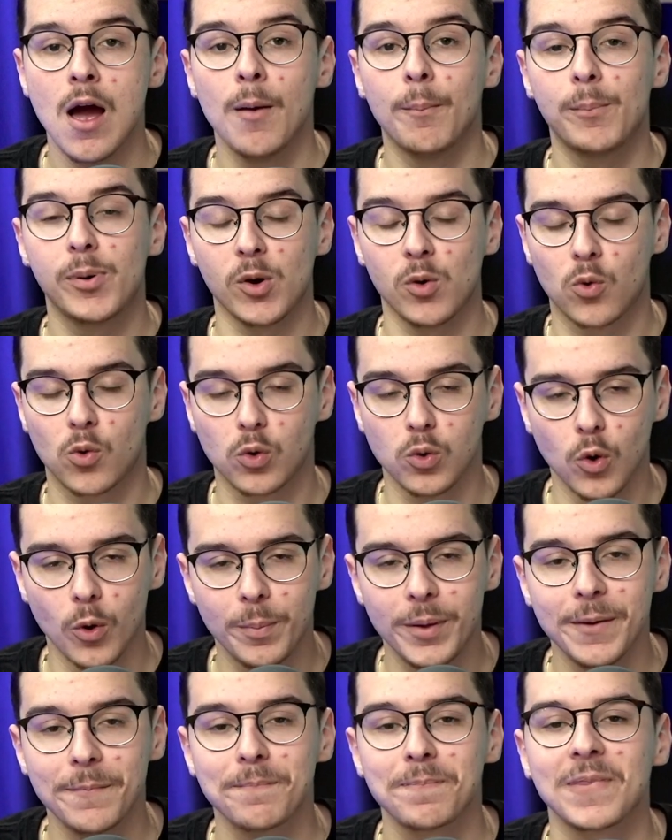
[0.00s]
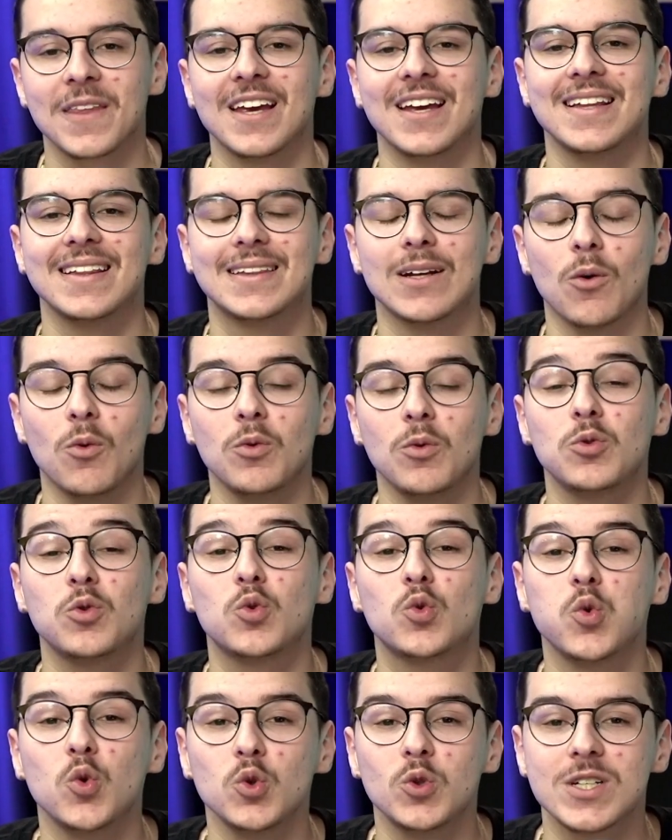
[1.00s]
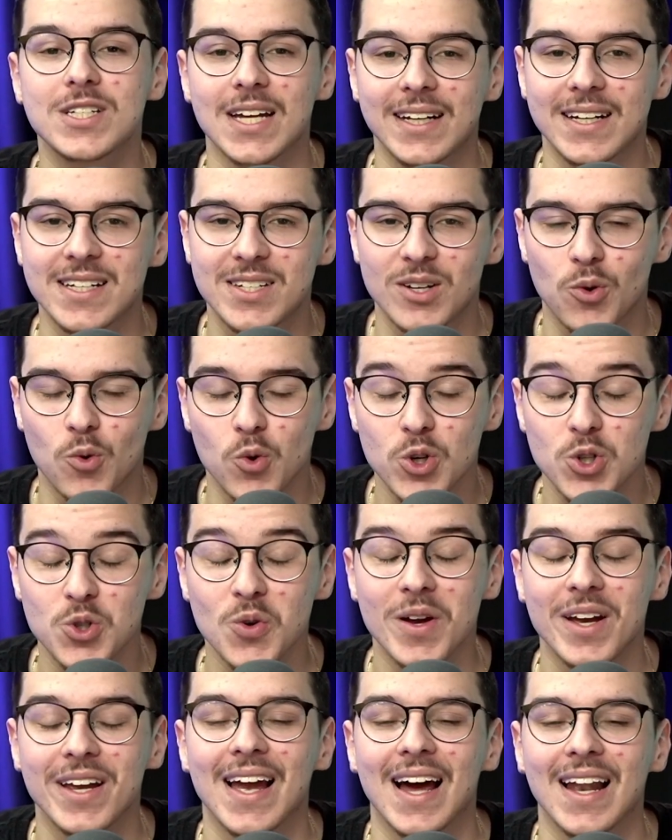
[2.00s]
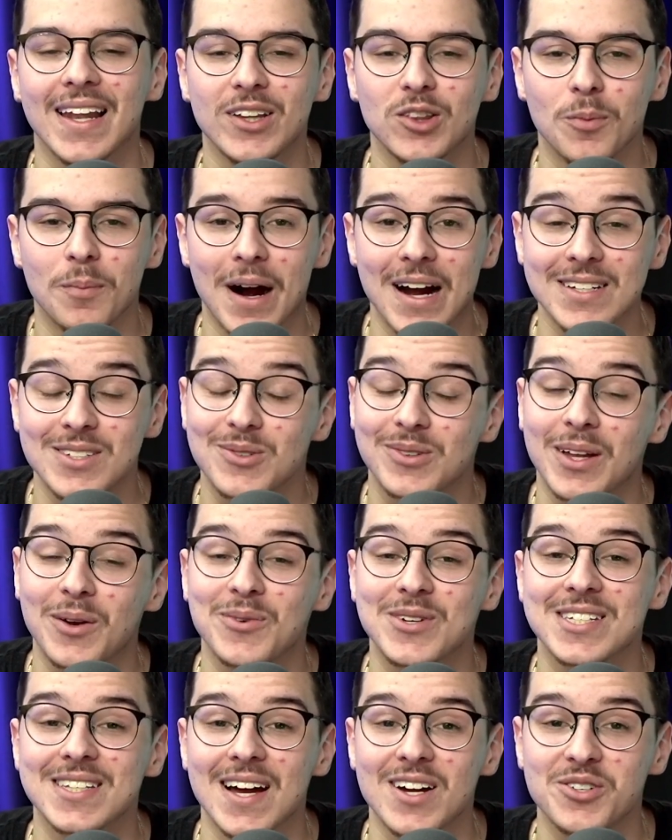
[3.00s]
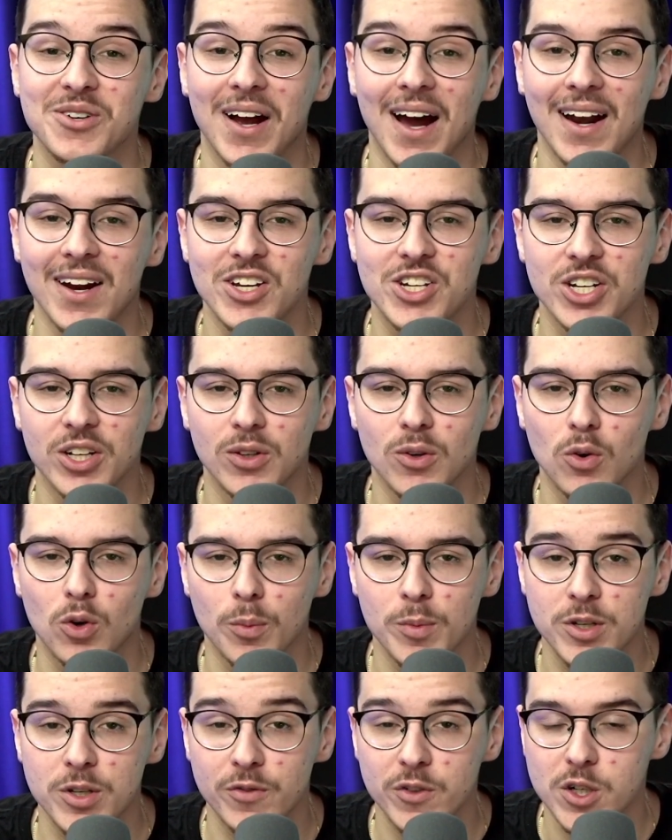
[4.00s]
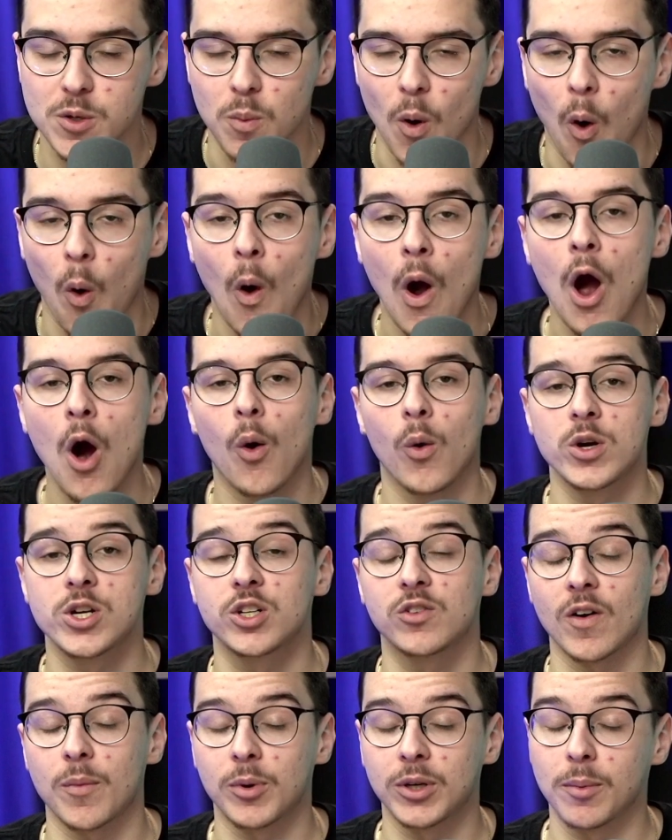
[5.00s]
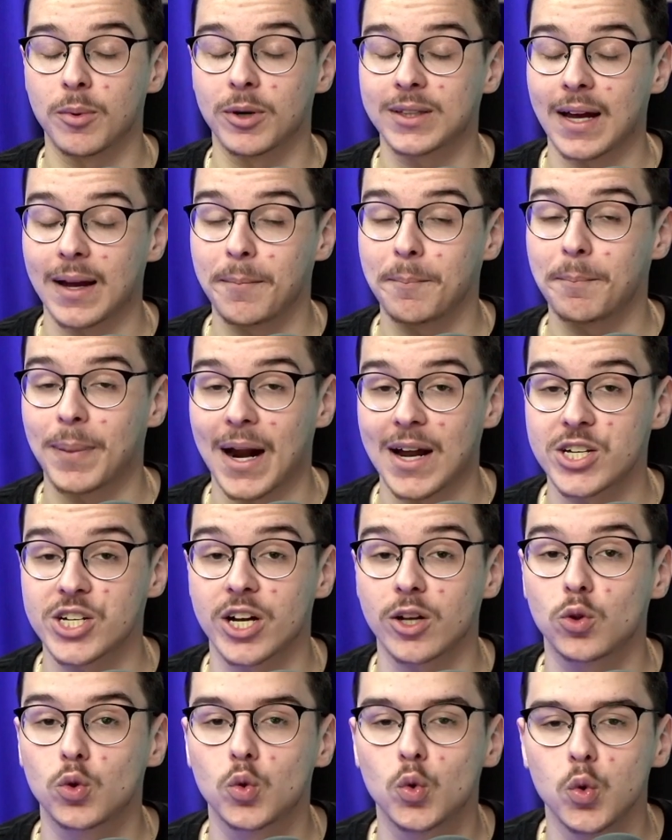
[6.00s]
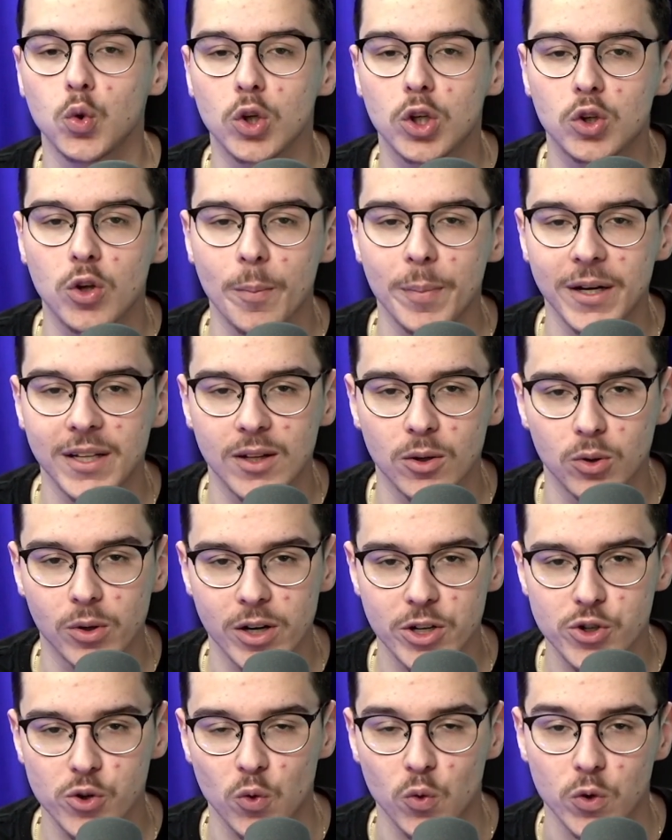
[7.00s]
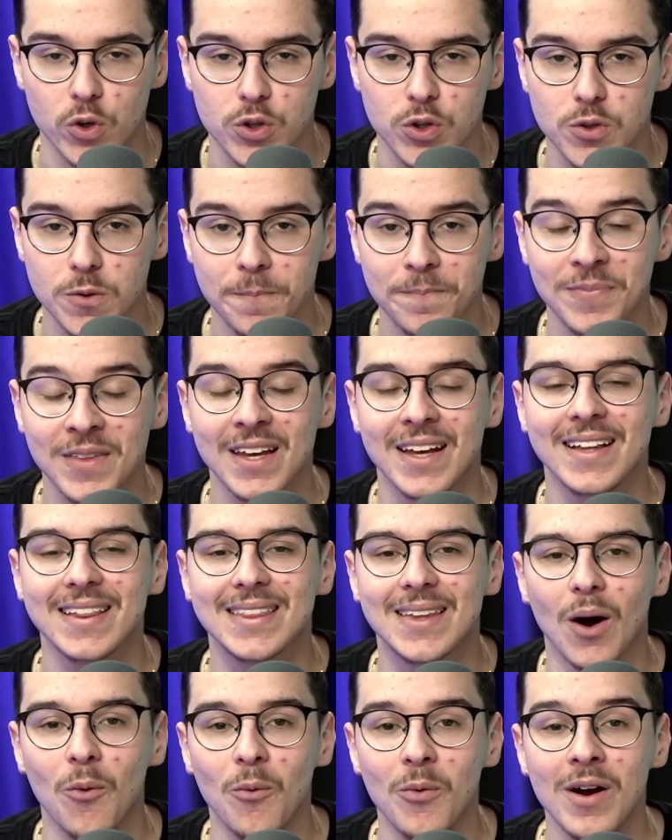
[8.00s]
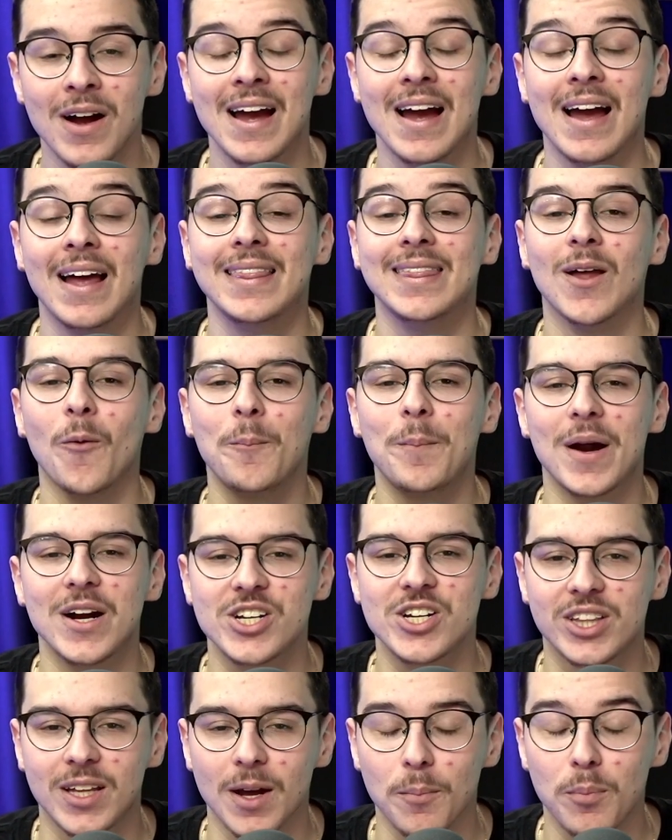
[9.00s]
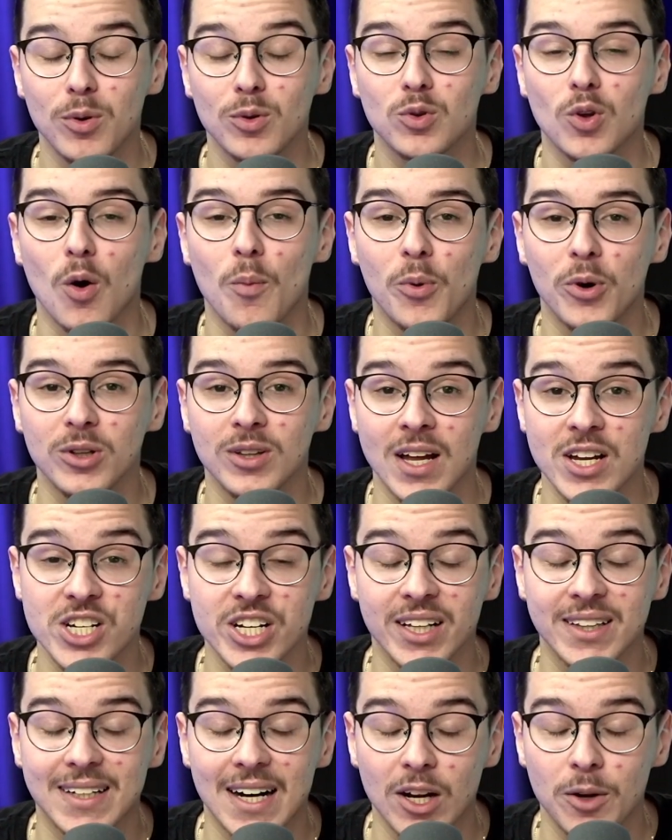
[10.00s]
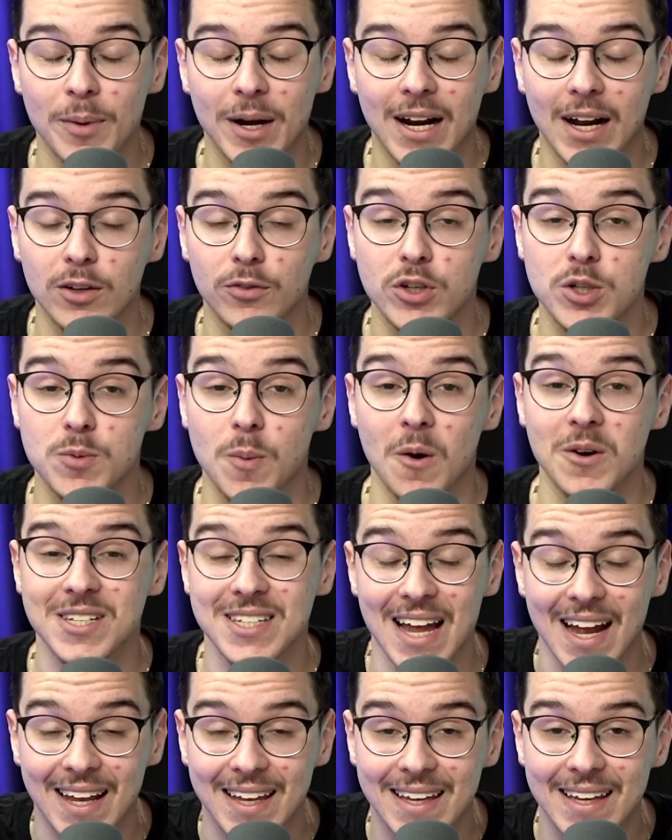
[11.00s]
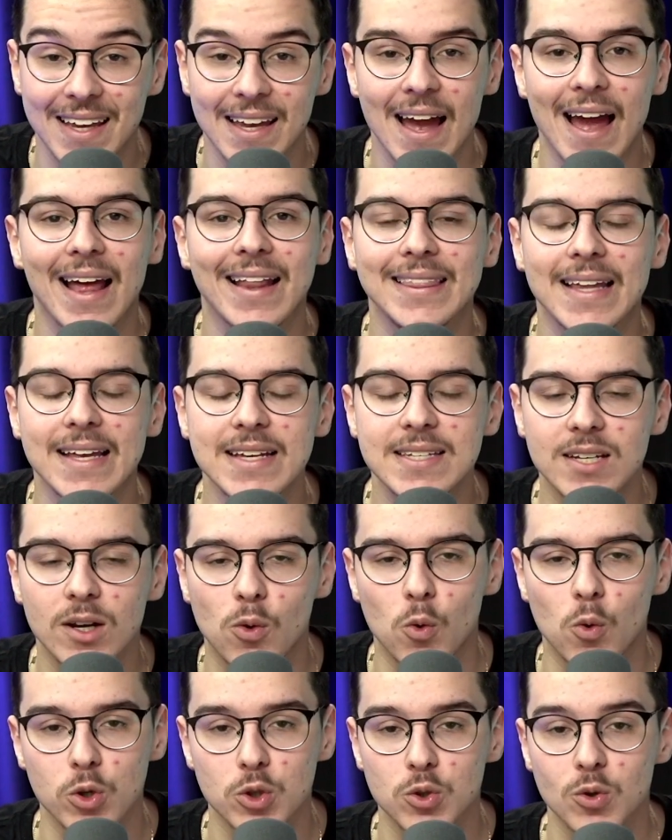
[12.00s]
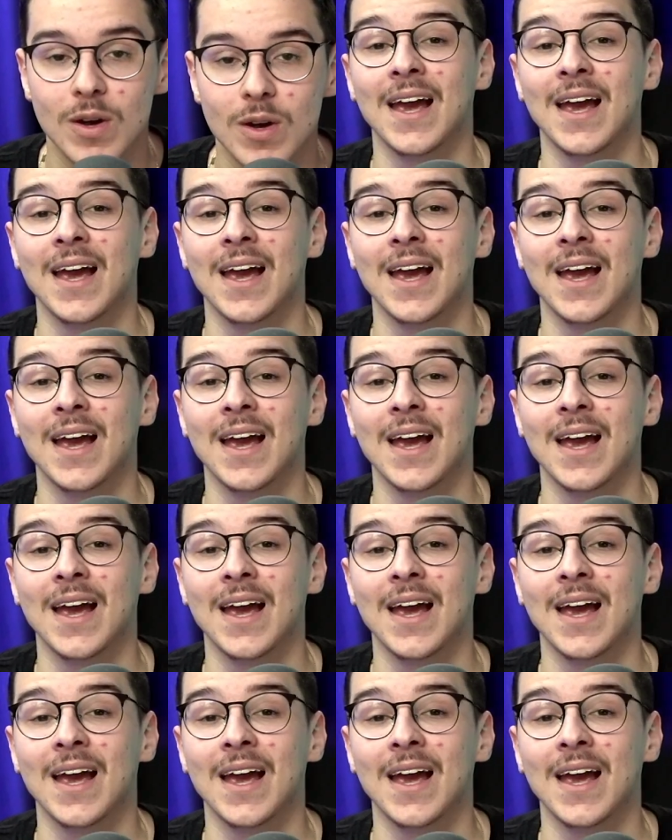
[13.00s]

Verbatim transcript: para o clube. Então, tudo está nesse curso e além do mais, tu tem um estágio garantido em um clube de futebol, onde tu vai poder botar em prática tudo que tu aprendeu durante o curso. Então, não perde tempo, tua oportunidade de entrar no mercado de futebol está aqui, nesse curso